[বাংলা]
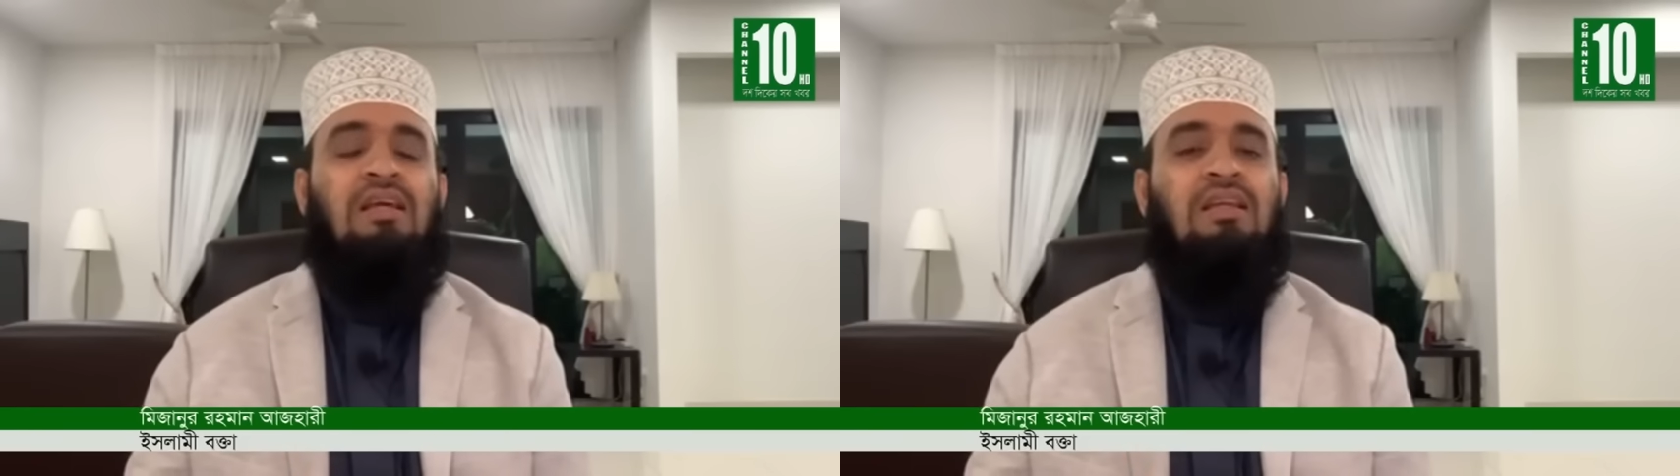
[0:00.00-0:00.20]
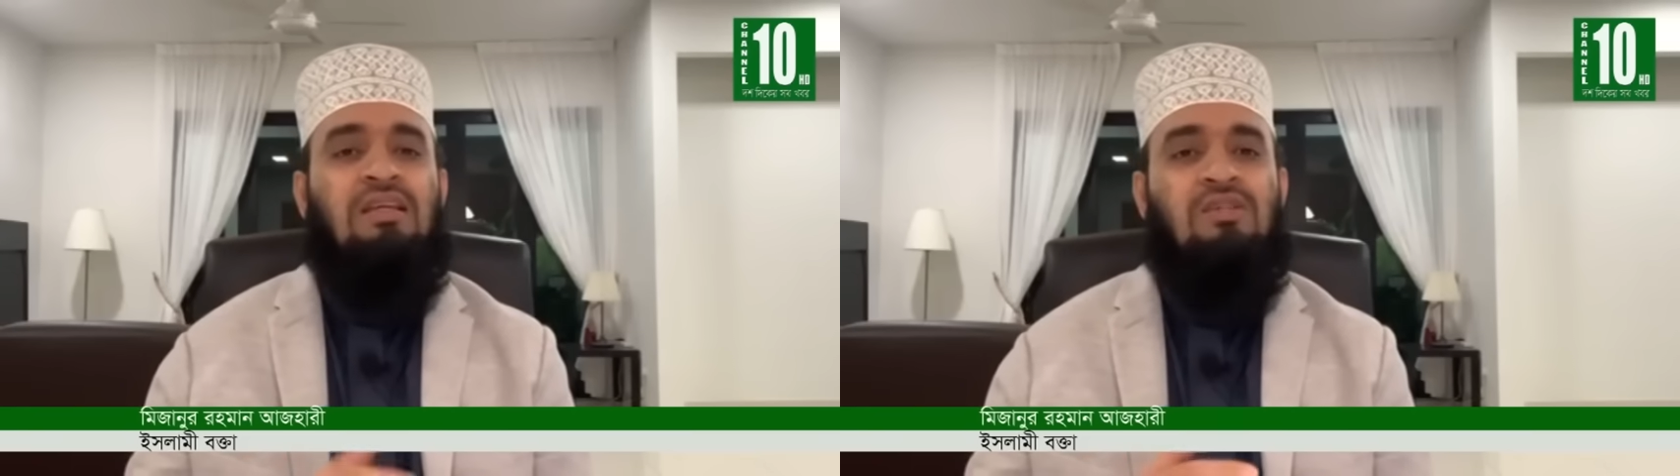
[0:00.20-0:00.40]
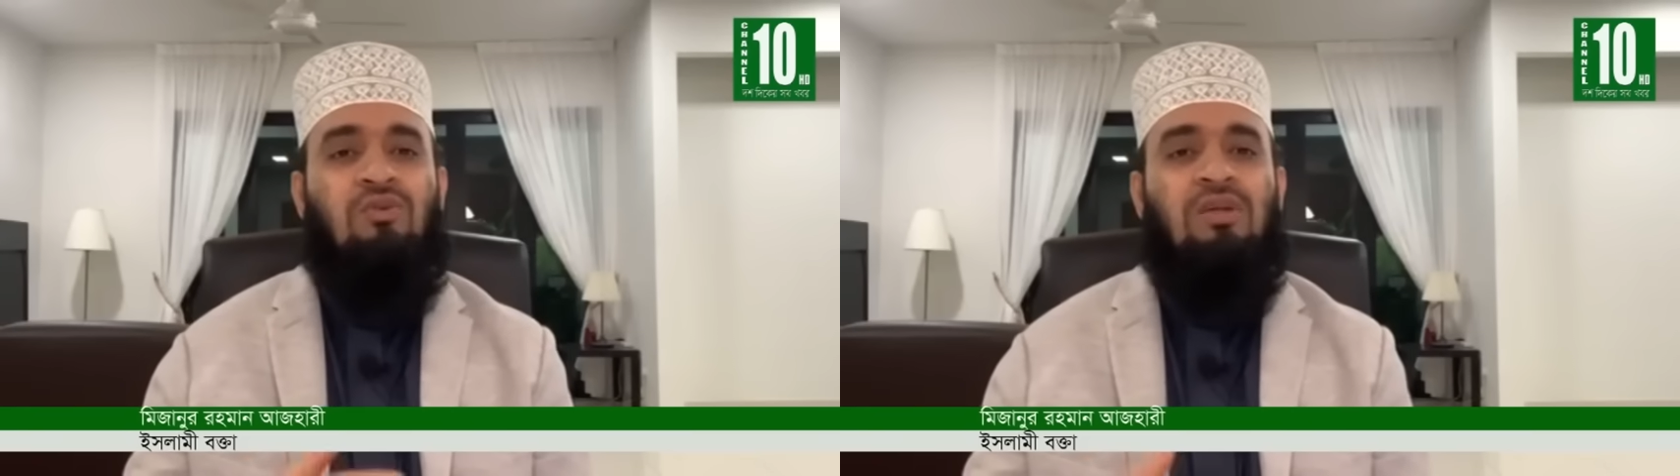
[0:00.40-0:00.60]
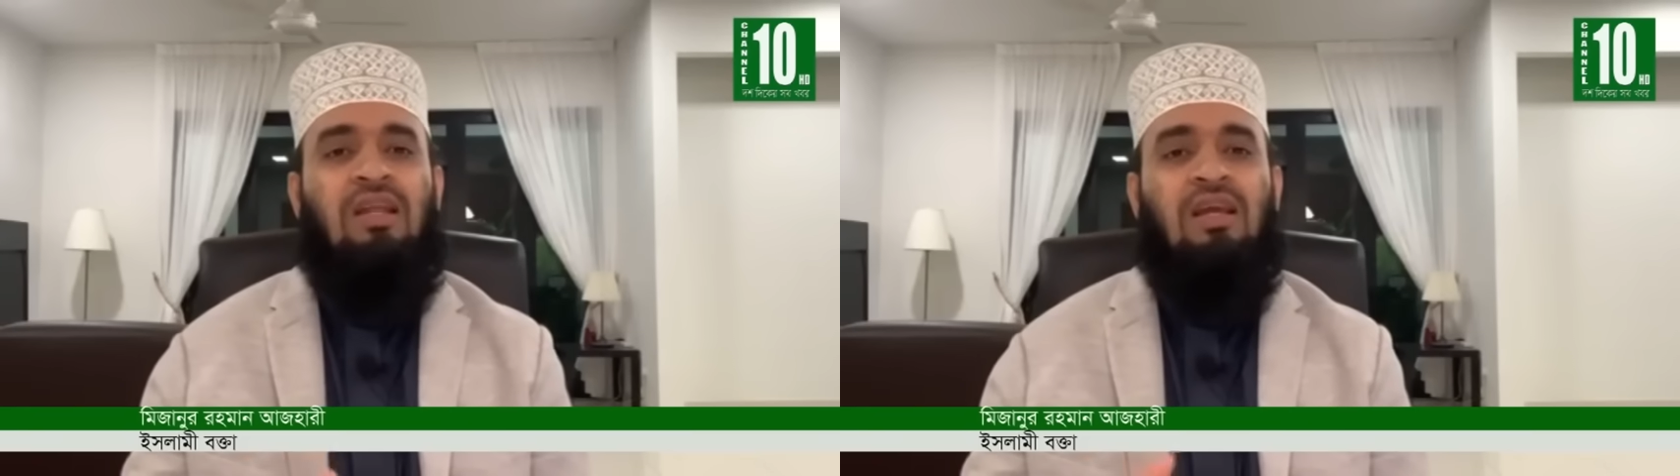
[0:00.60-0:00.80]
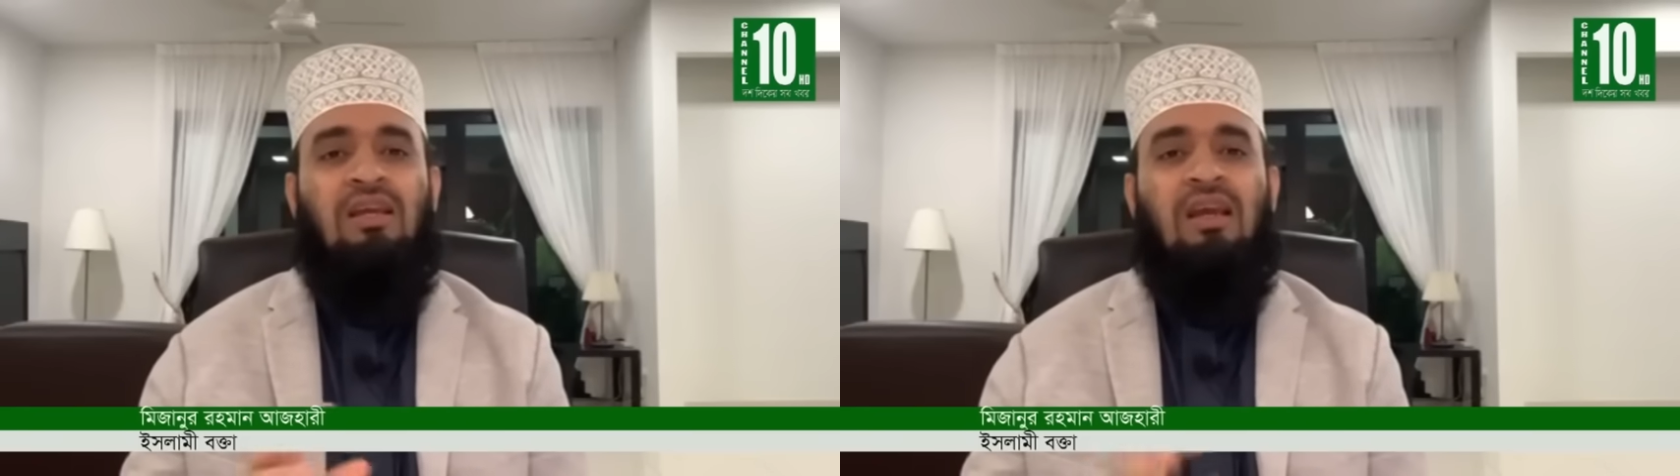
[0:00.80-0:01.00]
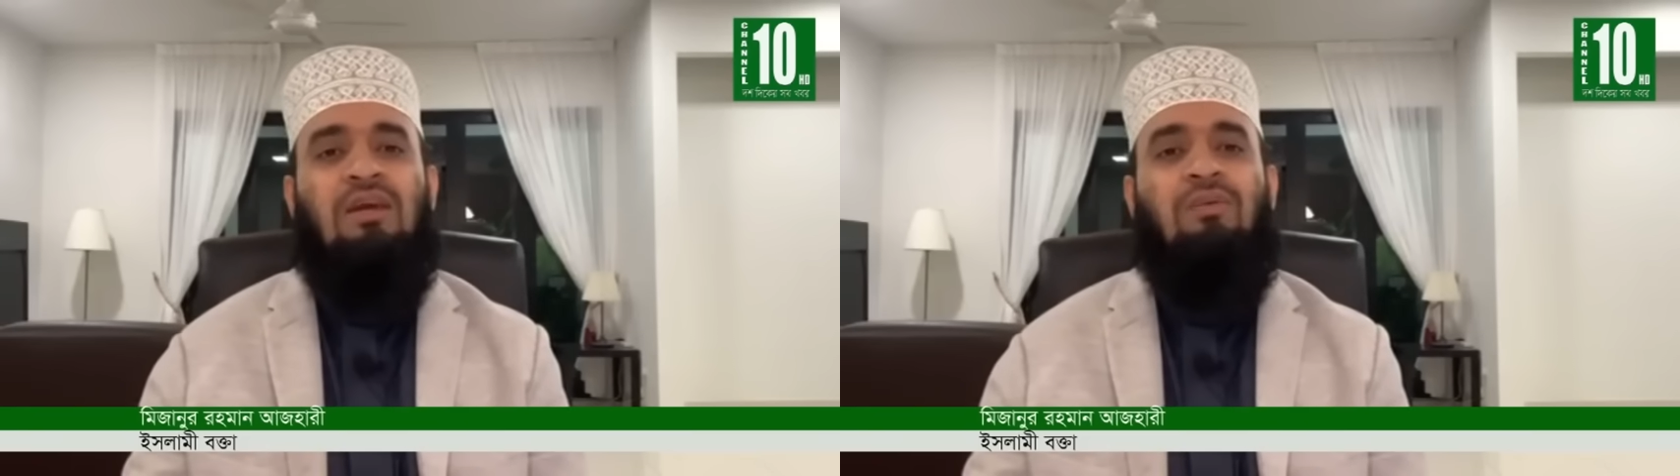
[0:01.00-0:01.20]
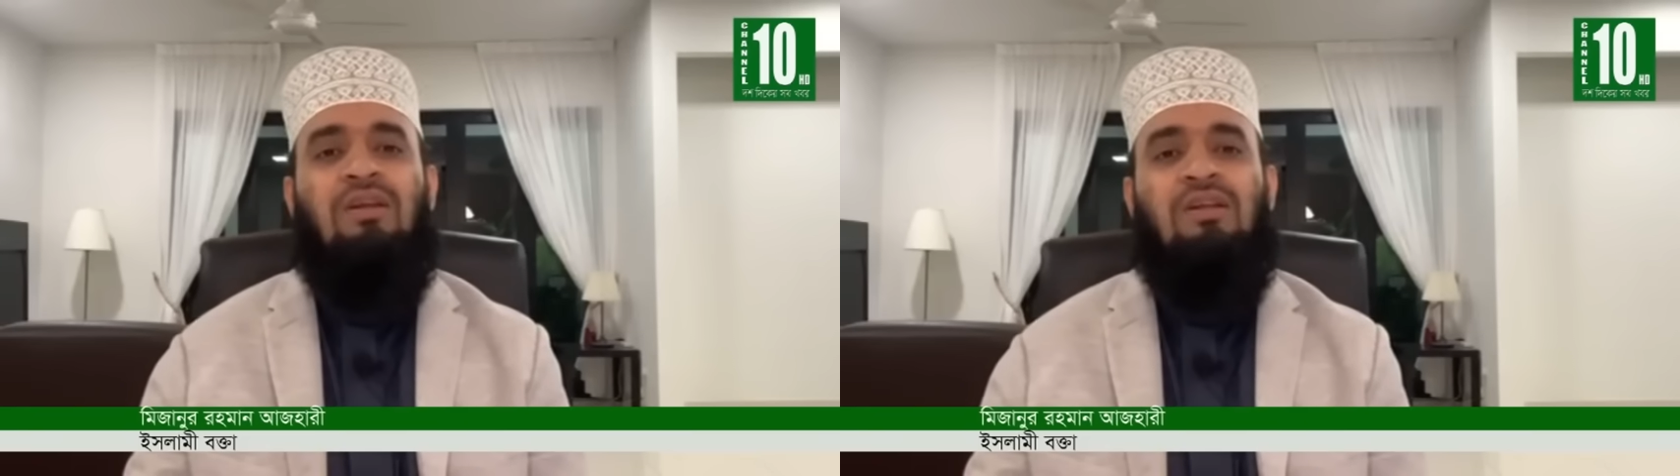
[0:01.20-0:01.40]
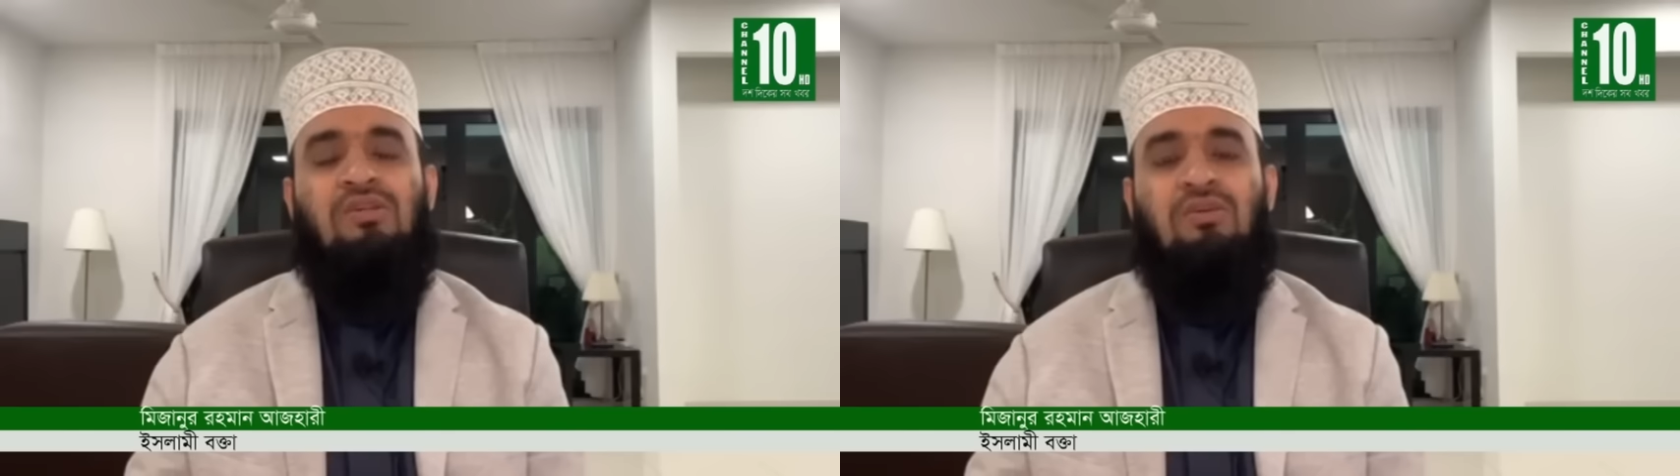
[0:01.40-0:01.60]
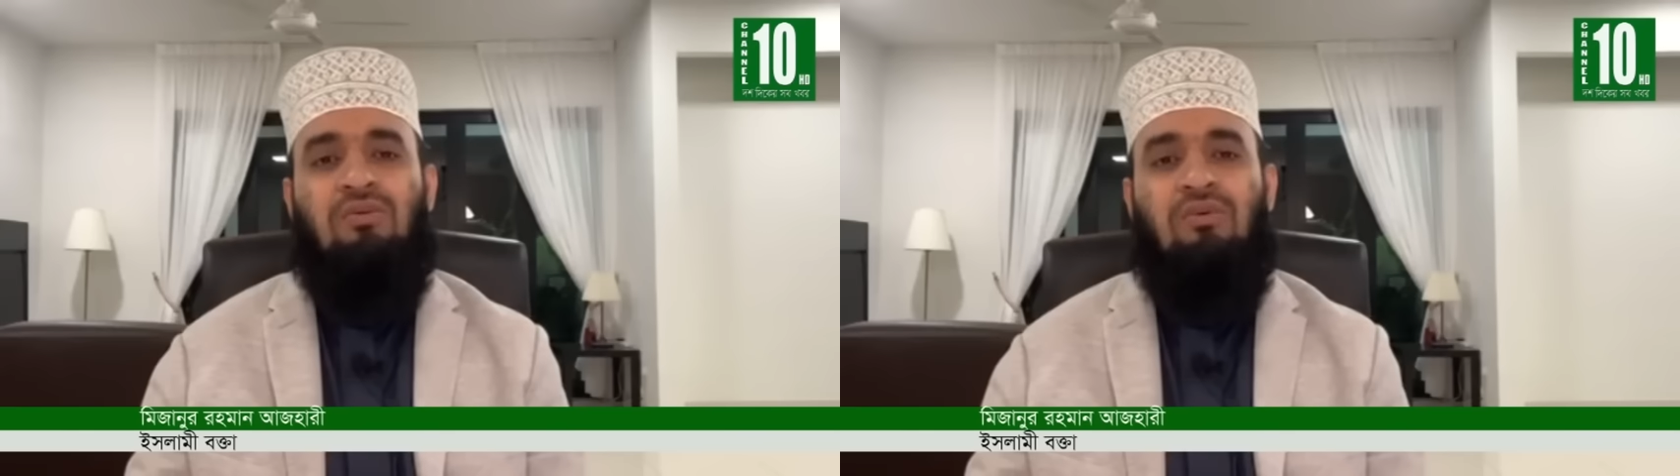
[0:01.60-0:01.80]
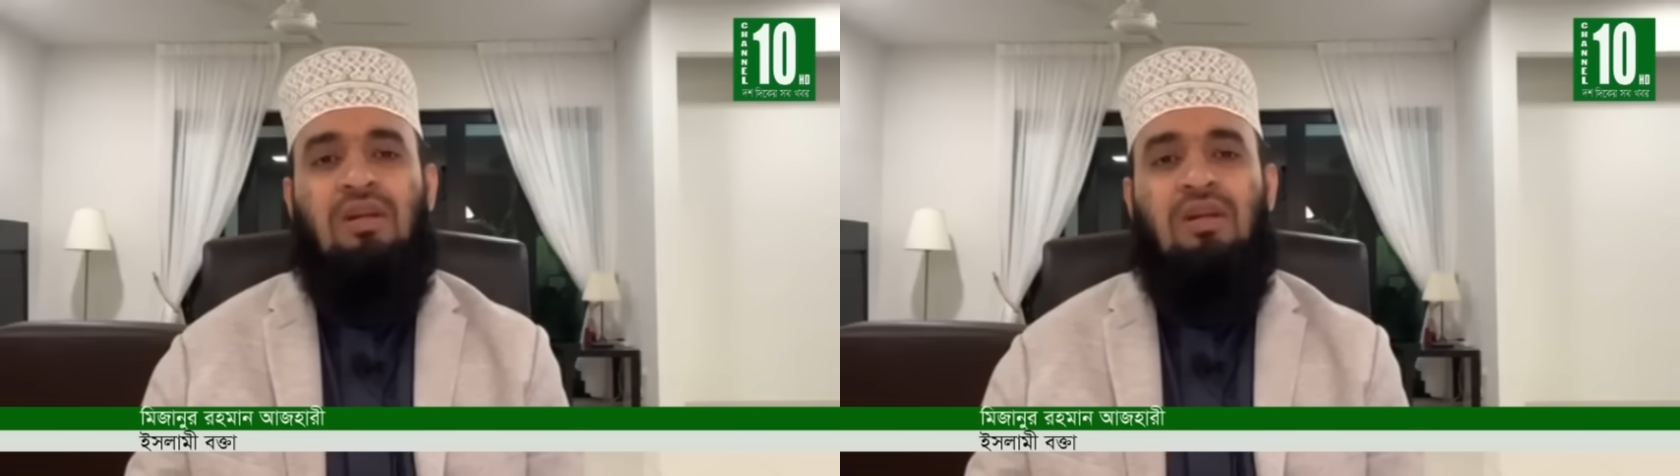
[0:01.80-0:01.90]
যার কিছুই নেই একেবারে নিঃস্ব